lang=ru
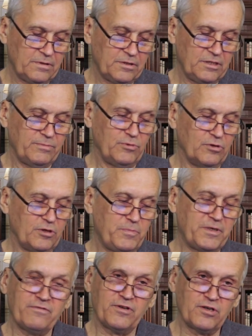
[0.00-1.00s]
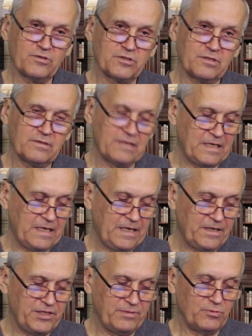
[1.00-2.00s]
немного приврешь,
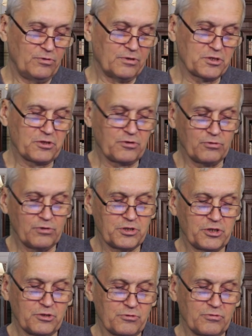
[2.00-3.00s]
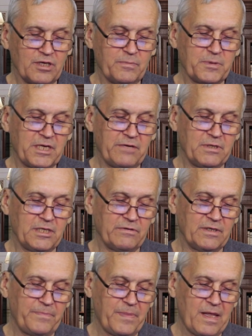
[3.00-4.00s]
немного скроешь от суда праведного,